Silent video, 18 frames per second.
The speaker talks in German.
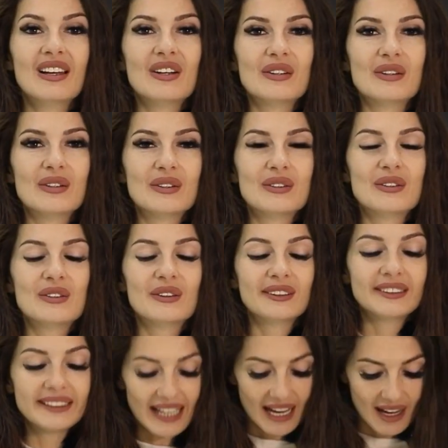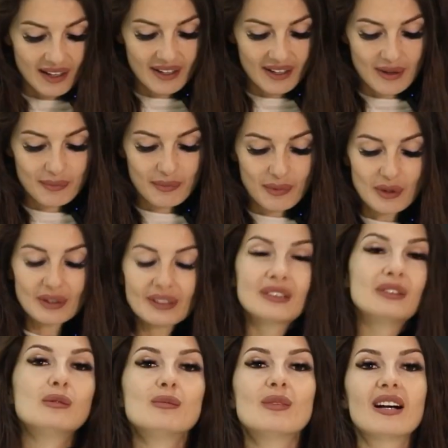Und ja,
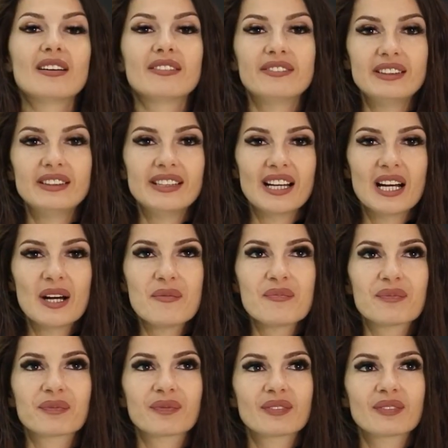Punkt Nummer vier,